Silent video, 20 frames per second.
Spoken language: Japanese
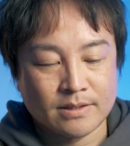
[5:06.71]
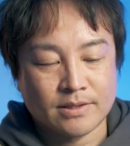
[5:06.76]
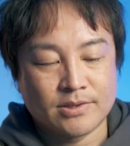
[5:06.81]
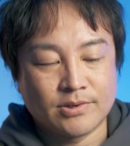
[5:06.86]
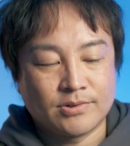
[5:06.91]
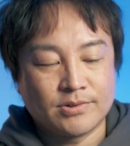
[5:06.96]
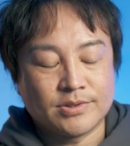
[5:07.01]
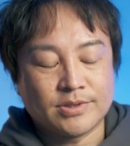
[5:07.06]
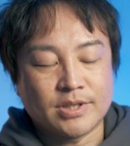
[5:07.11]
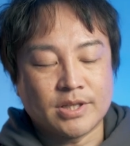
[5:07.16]

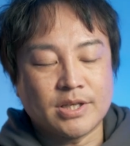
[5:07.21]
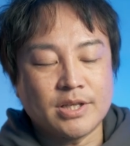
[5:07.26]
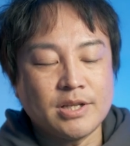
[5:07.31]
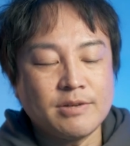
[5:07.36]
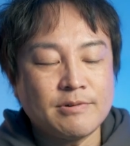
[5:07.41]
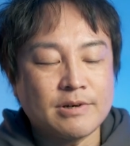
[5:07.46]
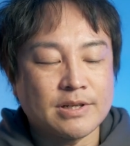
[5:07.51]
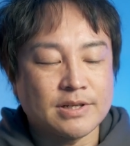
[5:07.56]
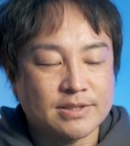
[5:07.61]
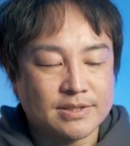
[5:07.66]
基本的
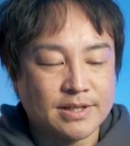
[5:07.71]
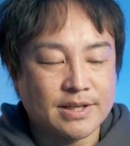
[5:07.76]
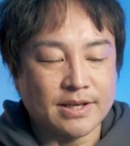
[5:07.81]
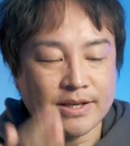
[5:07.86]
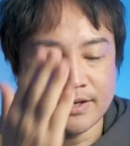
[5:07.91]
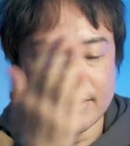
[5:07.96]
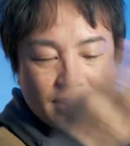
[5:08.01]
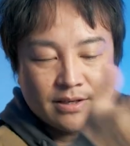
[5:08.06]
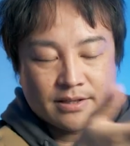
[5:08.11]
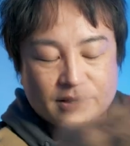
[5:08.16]
にはです
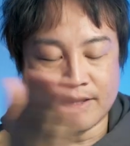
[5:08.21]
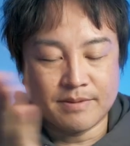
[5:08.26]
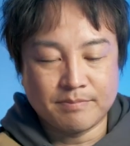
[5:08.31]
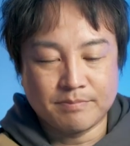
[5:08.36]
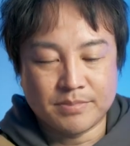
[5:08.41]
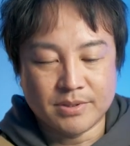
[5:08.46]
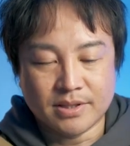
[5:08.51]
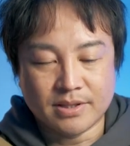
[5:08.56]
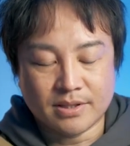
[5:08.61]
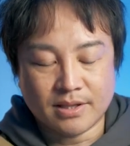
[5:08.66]
ね A
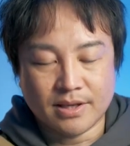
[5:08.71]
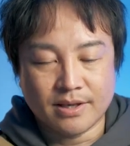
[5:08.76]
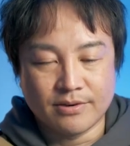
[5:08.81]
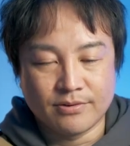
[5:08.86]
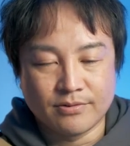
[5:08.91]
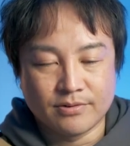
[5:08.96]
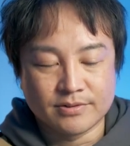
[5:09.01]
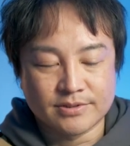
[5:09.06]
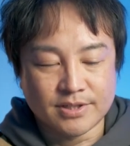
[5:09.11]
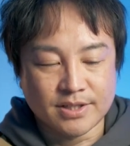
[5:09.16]
点 B
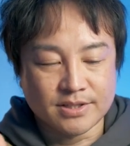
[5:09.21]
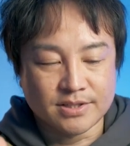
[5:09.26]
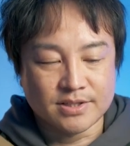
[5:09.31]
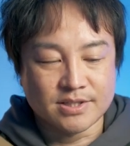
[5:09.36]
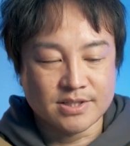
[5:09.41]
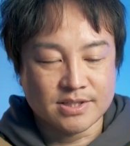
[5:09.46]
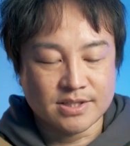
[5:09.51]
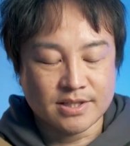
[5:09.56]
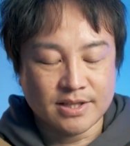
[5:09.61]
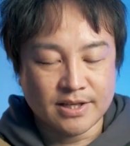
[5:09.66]
点を設
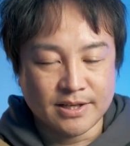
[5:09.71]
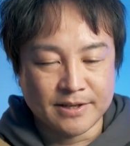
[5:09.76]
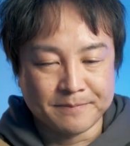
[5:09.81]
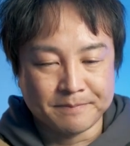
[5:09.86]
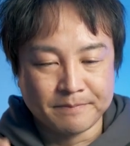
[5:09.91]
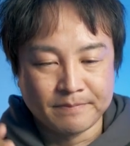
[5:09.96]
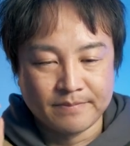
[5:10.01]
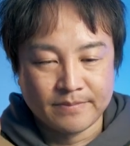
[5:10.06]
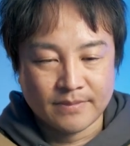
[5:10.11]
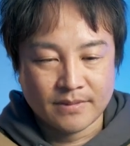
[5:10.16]
置して、